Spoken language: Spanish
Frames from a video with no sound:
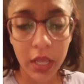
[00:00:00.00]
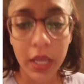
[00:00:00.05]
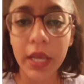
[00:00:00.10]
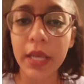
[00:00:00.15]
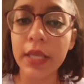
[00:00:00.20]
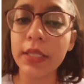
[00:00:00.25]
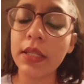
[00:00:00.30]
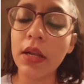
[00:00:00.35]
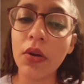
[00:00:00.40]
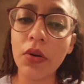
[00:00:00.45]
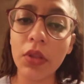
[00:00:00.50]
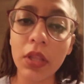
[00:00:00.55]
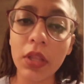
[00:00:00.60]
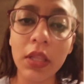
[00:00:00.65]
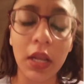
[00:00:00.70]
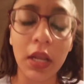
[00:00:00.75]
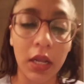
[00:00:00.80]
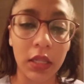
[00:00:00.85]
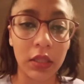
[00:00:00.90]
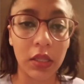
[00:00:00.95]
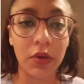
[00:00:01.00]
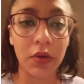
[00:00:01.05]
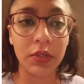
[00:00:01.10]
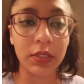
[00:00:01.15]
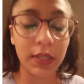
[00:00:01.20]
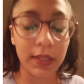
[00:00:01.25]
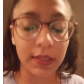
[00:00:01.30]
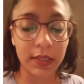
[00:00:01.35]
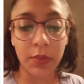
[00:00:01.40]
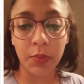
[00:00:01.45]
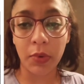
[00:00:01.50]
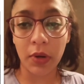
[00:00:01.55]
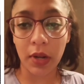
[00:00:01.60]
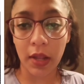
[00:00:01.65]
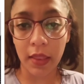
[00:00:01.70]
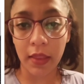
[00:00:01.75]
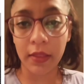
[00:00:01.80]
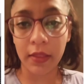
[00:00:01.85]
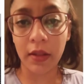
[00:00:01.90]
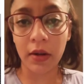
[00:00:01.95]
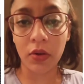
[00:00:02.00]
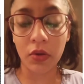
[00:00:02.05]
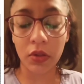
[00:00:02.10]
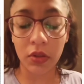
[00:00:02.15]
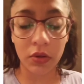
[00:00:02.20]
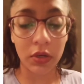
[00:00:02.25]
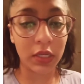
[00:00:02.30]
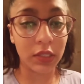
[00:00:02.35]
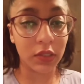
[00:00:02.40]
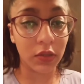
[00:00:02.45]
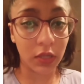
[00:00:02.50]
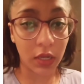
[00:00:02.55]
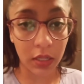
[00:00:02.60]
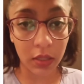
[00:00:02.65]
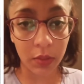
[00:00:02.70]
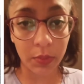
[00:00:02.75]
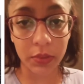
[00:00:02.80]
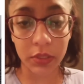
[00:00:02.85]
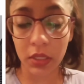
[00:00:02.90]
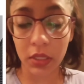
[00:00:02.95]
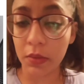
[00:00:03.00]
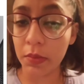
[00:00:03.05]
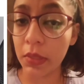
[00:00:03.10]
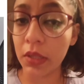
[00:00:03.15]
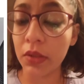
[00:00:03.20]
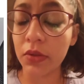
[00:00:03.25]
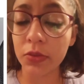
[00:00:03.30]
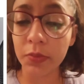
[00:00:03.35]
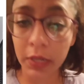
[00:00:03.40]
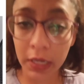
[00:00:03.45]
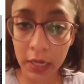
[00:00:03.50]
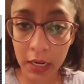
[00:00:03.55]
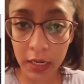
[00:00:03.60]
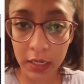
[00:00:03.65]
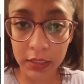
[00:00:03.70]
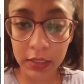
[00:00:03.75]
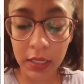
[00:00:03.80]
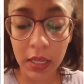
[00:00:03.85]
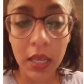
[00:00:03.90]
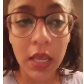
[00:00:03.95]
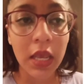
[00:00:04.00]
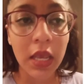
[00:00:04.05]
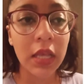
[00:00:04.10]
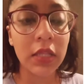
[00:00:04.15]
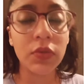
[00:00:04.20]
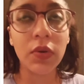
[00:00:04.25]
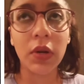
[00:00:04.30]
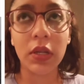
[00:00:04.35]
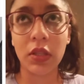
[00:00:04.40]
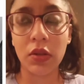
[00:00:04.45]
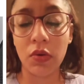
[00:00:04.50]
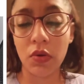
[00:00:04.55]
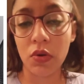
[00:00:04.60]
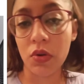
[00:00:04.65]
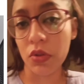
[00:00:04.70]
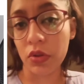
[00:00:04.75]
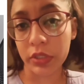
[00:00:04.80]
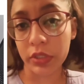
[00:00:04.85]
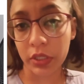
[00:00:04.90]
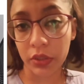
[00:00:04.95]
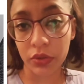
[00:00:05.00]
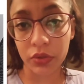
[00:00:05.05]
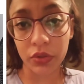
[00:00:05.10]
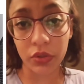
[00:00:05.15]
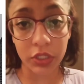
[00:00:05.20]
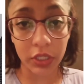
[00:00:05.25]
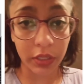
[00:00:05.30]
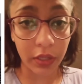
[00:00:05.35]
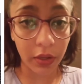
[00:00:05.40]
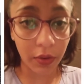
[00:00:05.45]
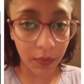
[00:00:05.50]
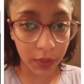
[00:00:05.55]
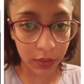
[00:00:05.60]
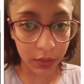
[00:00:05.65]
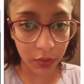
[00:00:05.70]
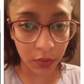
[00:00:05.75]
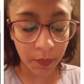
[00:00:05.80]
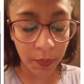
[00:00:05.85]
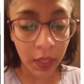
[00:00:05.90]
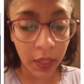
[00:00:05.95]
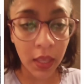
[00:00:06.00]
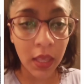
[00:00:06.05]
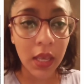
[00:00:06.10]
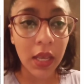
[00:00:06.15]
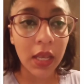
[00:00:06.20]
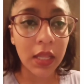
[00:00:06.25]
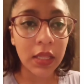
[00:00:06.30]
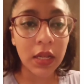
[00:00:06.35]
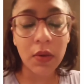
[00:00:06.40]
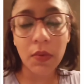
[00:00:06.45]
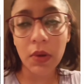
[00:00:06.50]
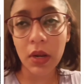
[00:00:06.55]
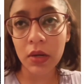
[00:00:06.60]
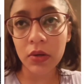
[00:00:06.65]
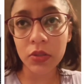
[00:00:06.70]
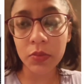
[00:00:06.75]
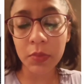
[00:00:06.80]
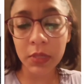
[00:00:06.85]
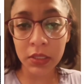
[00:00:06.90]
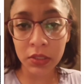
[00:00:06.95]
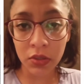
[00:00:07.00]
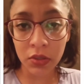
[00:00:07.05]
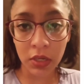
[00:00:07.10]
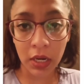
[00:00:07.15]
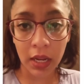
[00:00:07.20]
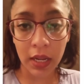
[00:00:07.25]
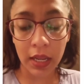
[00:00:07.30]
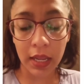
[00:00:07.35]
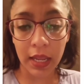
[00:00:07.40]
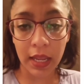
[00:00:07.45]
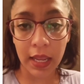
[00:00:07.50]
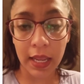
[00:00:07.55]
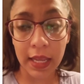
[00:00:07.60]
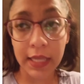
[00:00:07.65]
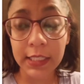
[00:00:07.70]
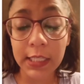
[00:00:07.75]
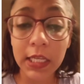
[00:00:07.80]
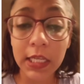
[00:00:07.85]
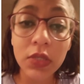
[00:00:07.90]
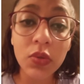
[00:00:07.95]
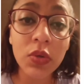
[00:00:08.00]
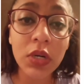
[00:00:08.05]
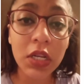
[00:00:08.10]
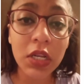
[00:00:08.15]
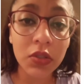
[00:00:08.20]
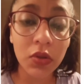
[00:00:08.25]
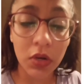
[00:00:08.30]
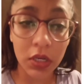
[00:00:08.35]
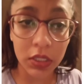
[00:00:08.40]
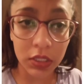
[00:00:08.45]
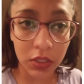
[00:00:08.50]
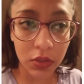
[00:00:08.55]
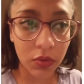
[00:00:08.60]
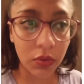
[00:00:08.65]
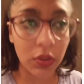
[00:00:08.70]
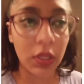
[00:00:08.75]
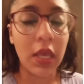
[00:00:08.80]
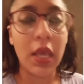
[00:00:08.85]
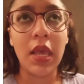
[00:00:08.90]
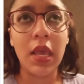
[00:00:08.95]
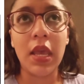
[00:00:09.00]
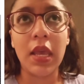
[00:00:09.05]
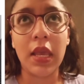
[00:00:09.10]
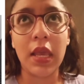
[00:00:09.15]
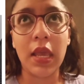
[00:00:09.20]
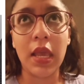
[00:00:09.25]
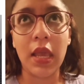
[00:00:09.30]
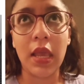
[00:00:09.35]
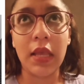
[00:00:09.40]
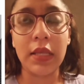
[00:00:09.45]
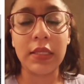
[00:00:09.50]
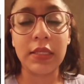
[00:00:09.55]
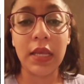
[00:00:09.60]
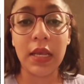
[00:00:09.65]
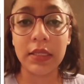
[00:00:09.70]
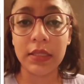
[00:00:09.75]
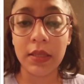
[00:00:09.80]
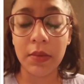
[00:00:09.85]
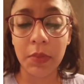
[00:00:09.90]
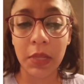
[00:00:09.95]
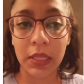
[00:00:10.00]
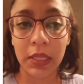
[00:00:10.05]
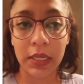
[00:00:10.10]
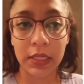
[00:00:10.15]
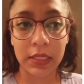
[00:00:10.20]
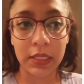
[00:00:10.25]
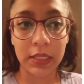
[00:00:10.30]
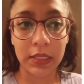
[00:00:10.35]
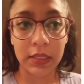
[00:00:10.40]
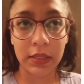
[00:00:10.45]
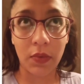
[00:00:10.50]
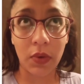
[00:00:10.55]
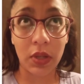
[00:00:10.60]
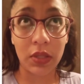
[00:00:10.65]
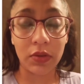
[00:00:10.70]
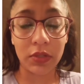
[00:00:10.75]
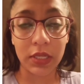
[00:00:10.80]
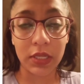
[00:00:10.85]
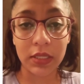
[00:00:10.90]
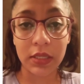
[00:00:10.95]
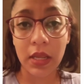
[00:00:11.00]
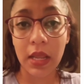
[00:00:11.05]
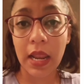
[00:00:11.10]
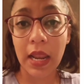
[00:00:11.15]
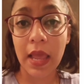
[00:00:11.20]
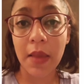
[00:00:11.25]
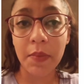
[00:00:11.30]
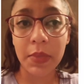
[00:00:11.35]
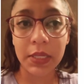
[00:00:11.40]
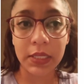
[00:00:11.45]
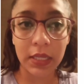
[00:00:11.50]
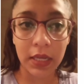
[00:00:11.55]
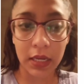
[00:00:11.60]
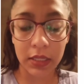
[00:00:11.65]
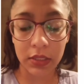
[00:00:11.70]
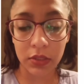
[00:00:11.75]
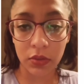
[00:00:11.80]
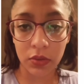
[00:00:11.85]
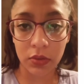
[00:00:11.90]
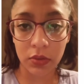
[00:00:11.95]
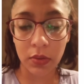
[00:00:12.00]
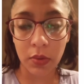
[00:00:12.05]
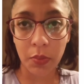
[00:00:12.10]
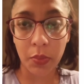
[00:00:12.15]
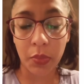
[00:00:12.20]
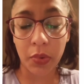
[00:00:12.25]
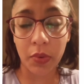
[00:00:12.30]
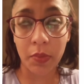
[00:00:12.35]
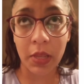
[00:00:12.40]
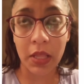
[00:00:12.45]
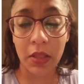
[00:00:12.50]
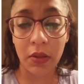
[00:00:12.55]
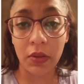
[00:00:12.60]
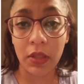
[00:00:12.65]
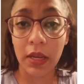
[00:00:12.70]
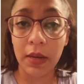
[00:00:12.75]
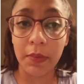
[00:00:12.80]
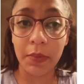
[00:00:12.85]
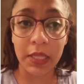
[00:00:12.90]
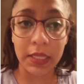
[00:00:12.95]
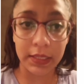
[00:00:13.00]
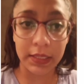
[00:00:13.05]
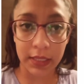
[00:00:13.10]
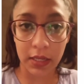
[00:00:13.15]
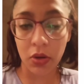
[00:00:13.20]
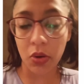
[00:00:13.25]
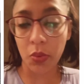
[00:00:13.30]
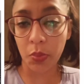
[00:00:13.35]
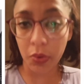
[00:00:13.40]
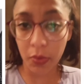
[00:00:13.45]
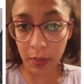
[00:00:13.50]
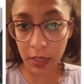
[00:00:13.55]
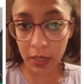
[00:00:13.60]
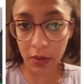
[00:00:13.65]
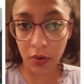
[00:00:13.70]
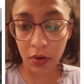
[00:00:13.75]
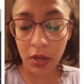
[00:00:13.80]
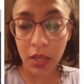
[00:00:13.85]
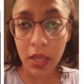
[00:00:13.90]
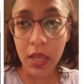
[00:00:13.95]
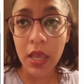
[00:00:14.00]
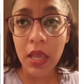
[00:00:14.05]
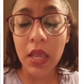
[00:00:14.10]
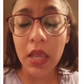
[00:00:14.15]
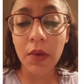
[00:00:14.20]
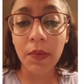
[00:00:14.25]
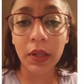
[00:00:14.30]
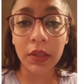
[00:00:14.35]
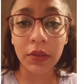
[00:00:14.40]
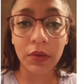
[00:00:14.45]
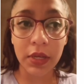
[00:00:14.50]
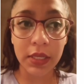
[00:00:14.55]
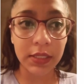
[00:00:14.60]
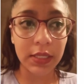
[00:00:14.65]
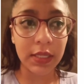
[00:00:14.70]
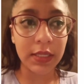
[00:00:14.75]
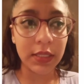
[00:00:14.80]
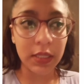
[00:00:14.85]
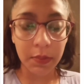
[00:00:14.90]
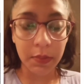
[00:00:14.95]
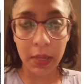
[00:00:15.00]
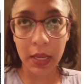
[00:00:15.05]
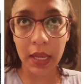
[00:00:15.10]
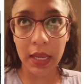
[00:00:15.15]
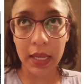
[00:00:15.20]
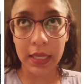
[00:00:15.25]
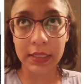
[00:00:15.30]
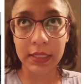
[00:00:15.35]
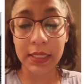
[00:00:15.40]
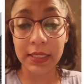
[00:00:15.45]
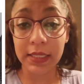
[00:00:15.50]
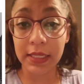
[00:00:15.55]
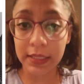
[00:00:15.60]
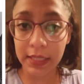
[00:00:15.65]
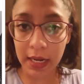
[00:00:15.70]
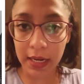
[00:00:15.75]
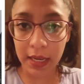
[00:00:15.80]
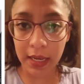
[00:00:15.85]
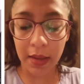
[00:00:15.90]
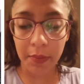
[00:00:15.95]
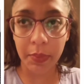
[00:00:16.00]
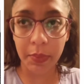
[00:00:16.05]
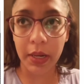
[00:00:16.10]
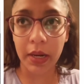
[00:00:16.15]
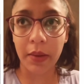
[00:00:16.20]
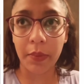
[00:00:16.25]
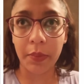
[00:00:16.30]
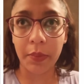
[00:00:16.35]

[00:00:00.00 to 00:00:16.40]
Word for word: Esta orden de cateo está estipulada en el Código Nacional de Procedimientos Penales en su artículo 284, en el cual nos menciona que esta es una solicitud que se hace mientras es, cuando se hace la investigación por medio del Ministerio Público y cuando éste estime que es necesaria para,